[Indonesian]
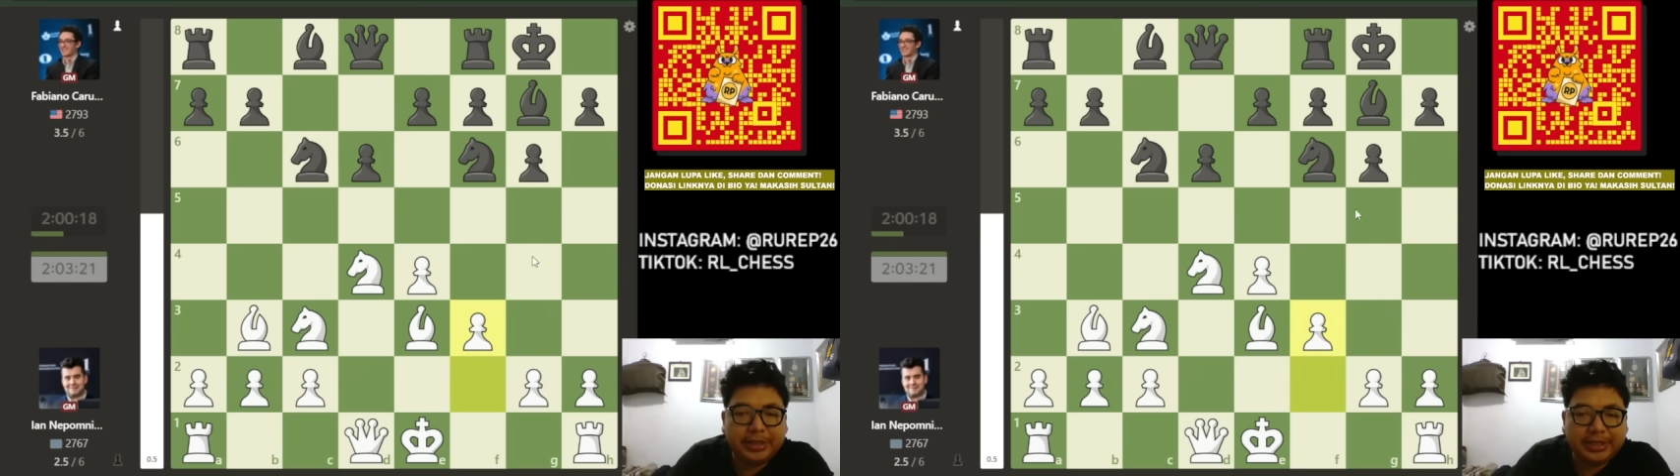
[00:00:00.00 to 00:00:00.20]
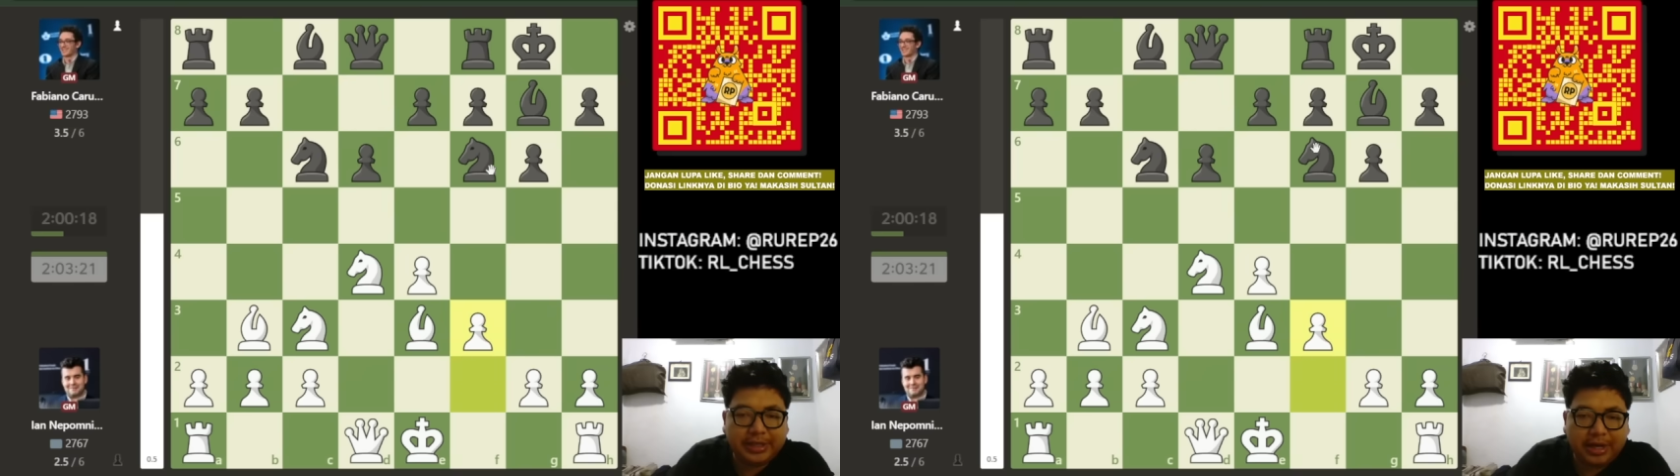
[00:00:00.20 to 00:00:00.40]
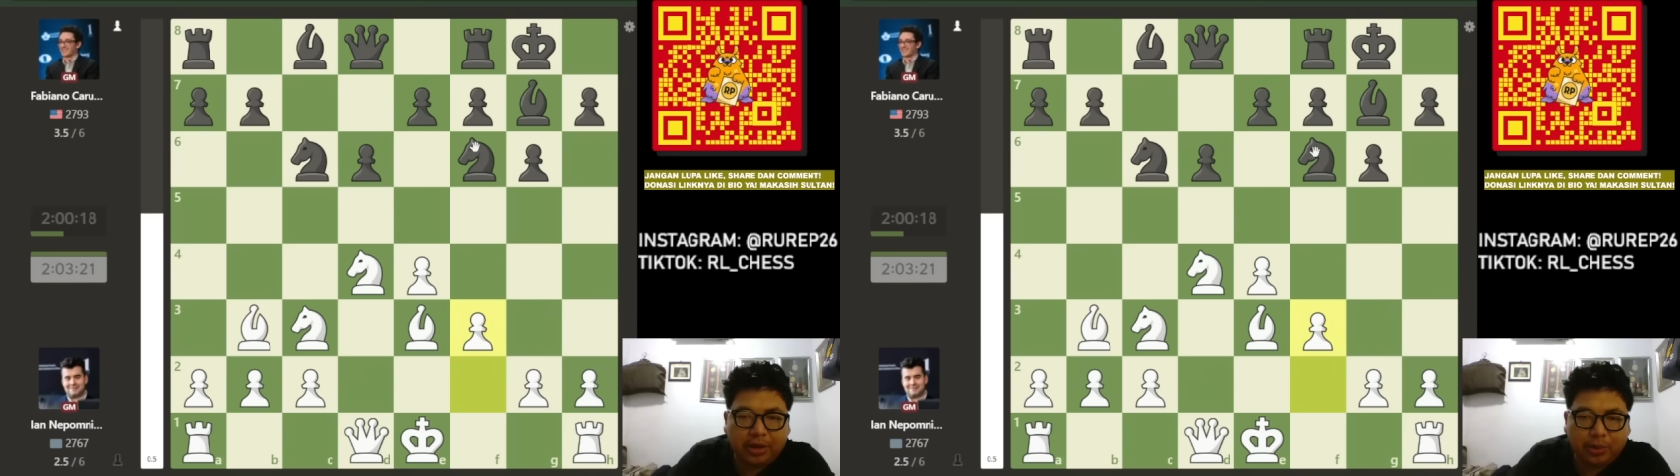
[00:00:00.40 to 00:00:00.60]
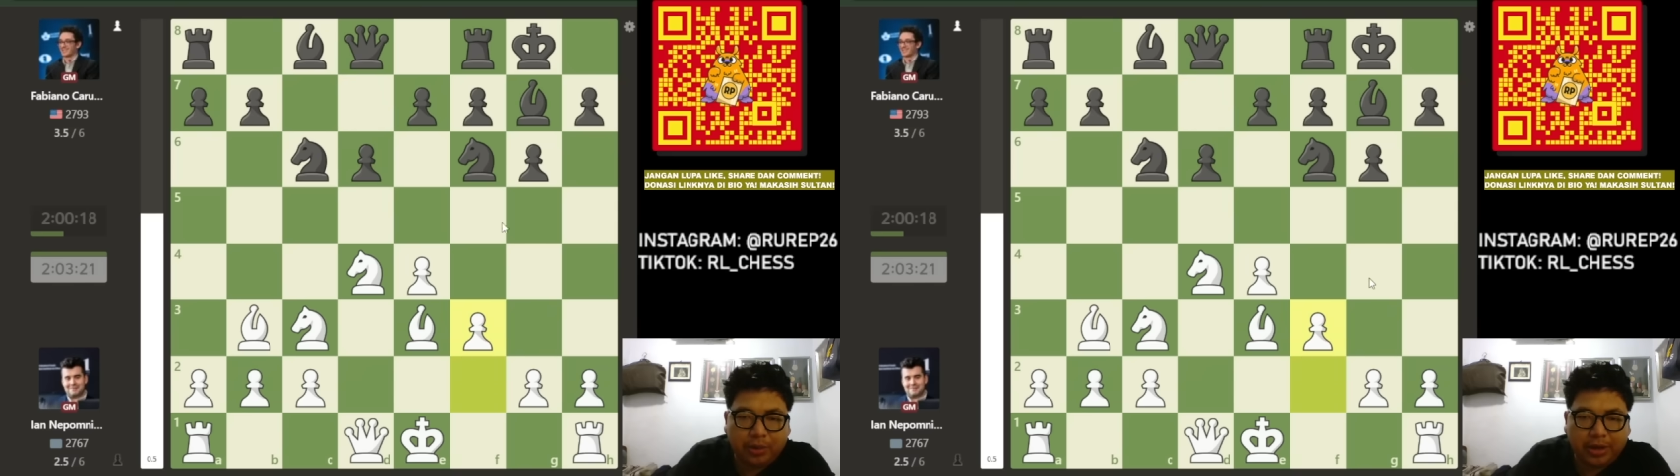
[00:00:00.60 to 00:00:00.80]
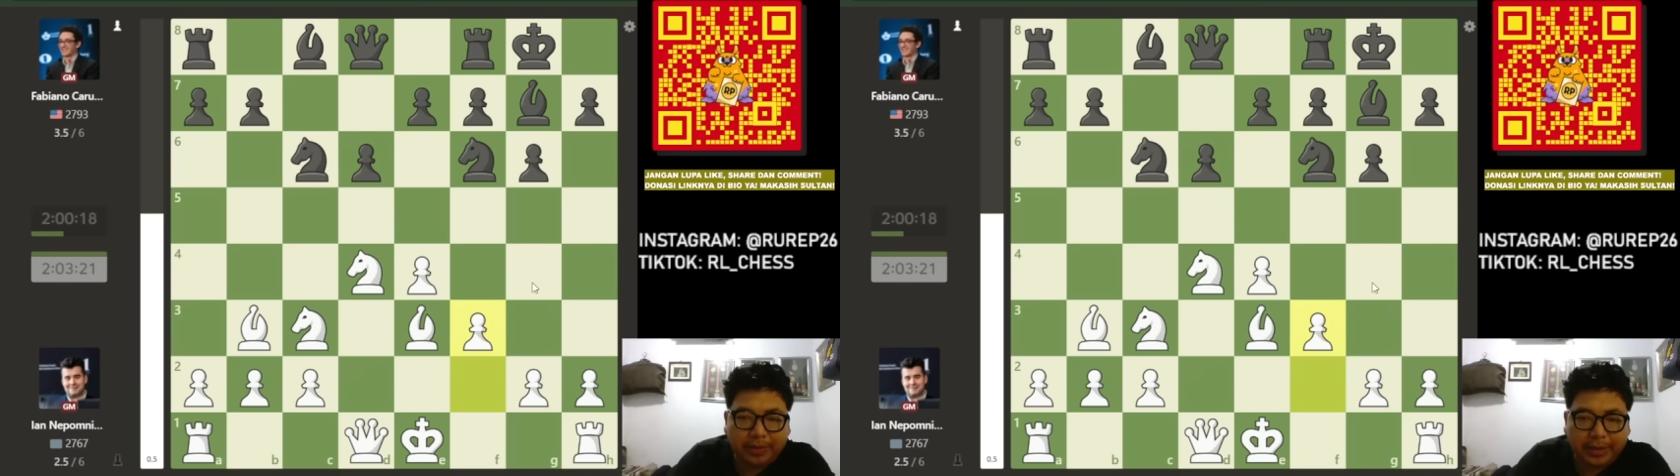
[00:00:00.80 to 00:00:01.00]
mencegah
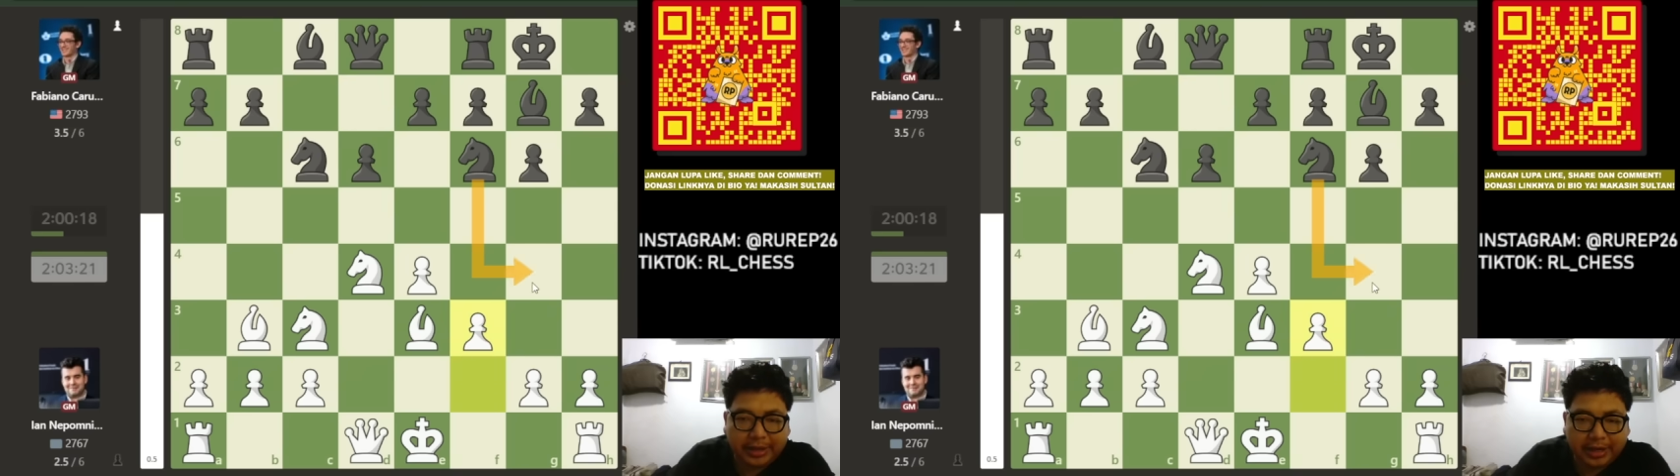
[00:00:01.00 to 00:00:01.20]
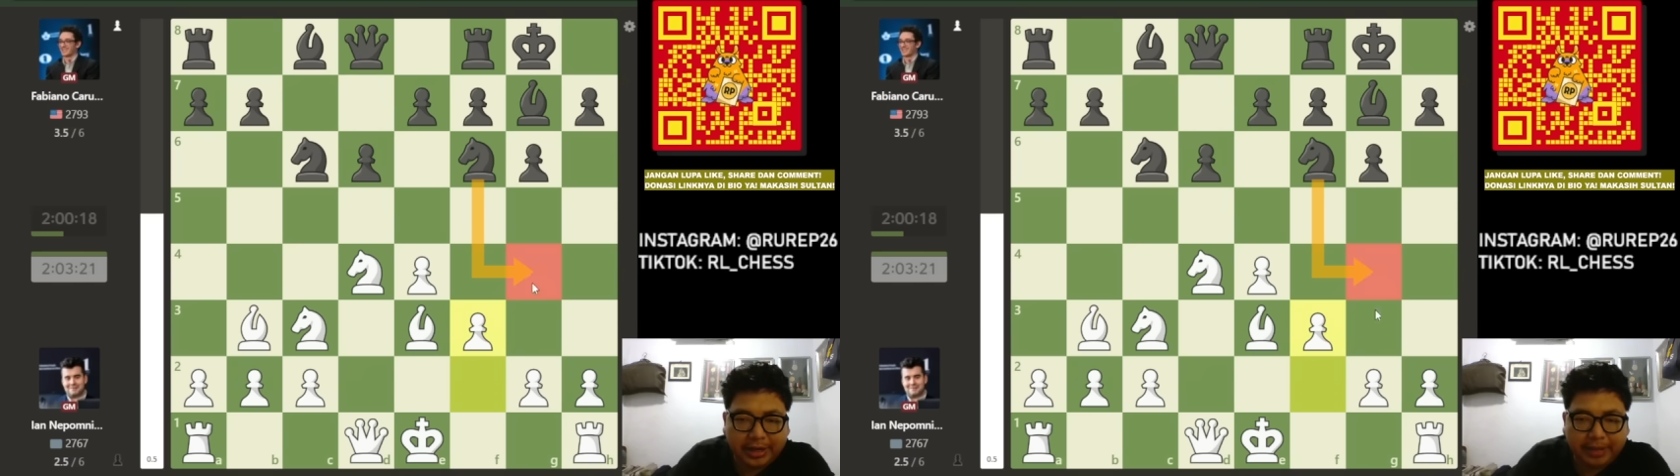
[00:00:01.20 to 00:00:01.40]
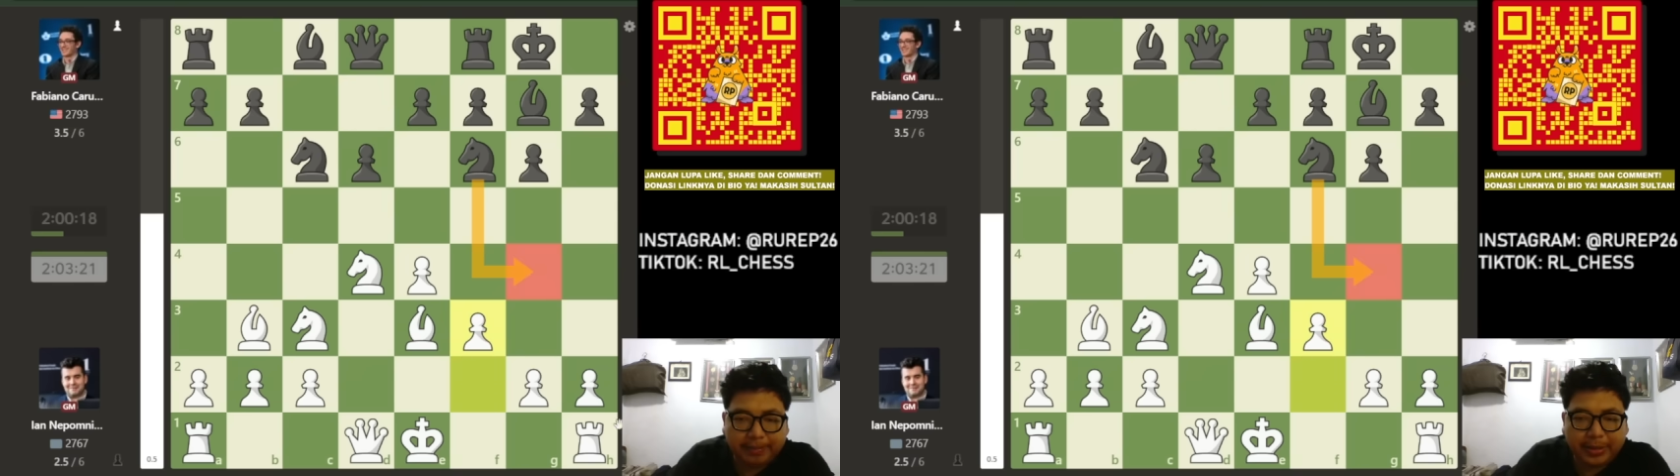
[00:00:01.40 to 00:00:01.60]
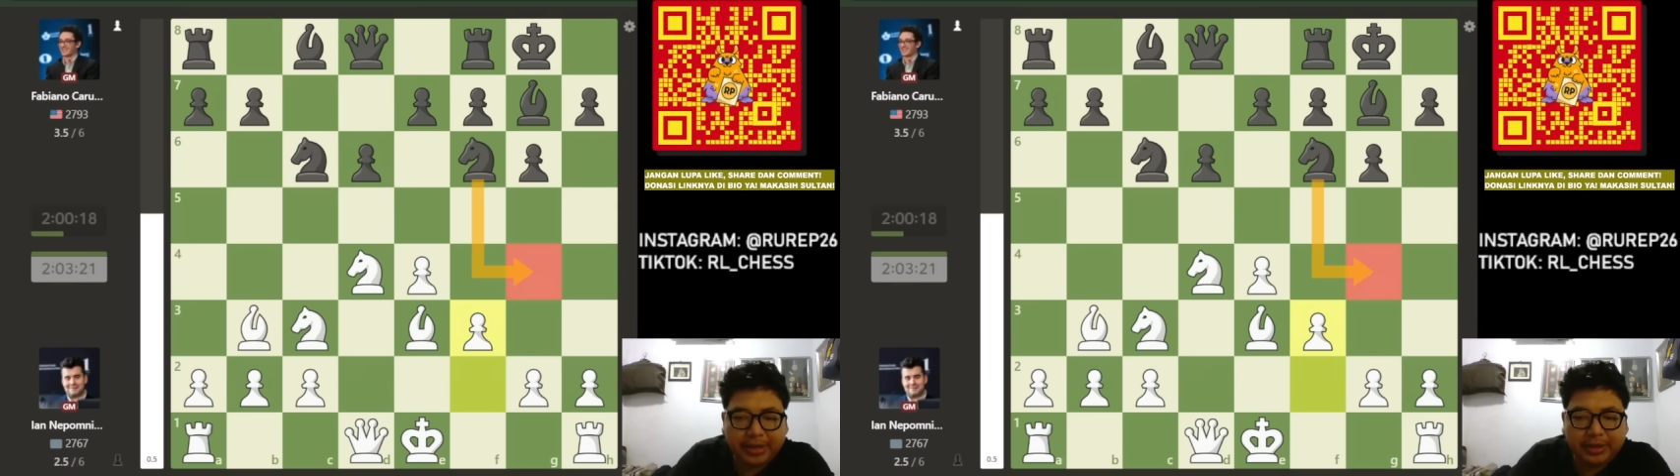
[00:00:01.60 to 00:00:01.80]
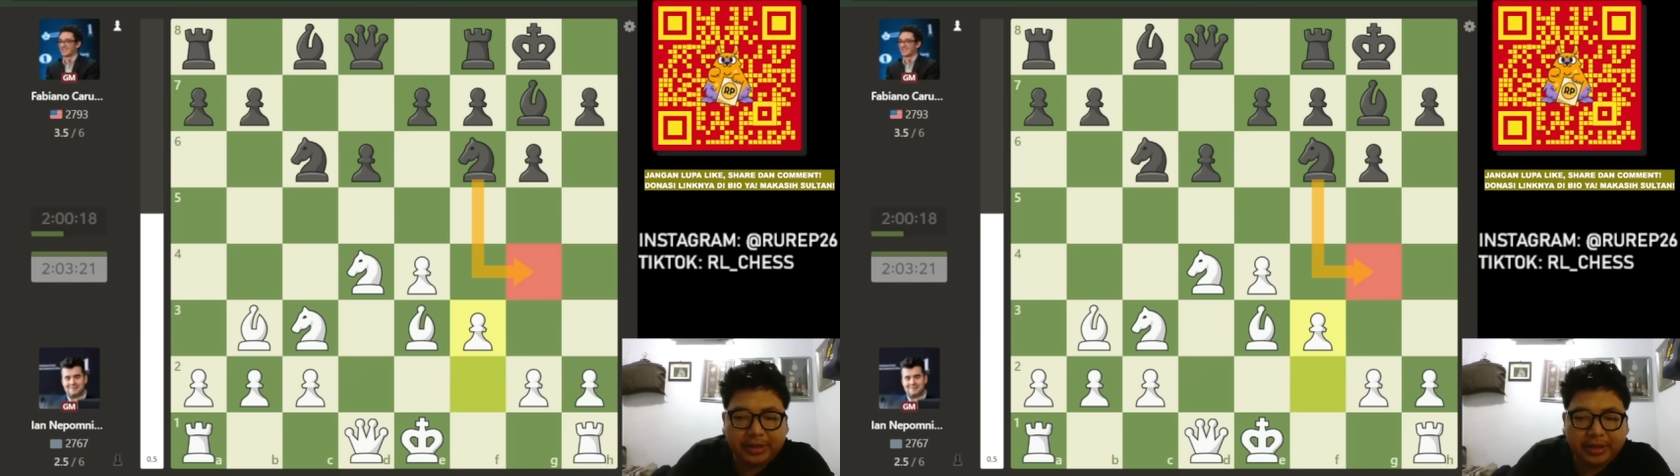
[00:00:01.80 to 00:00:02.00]
kuda ke petak
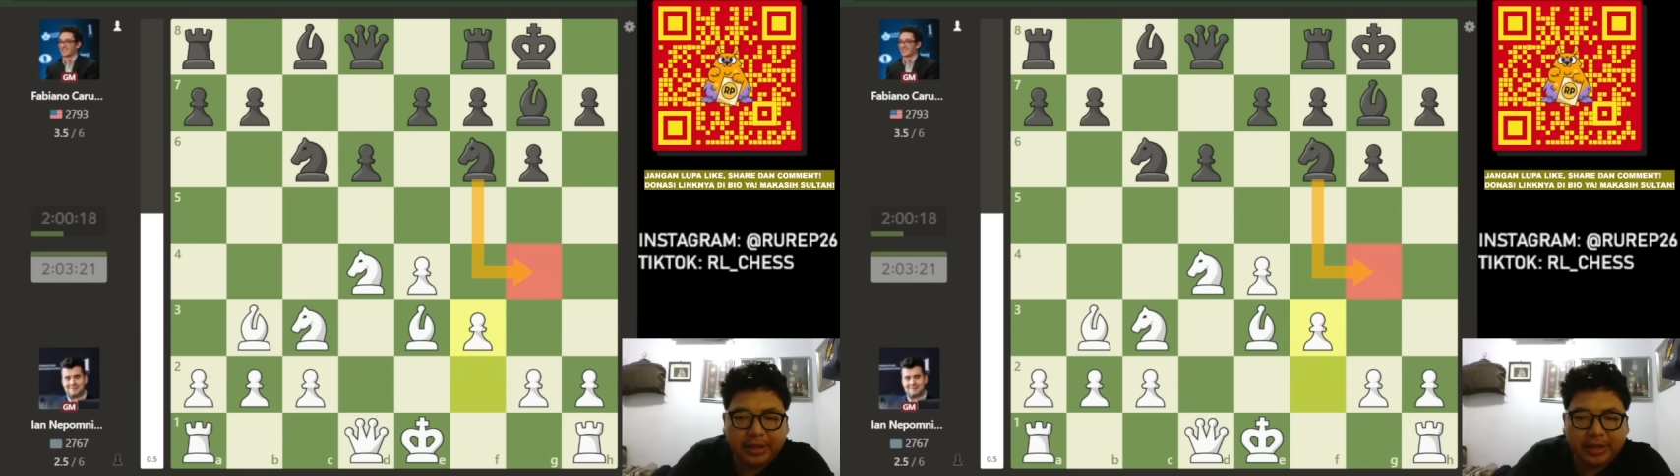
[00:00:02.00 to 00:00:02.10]
G4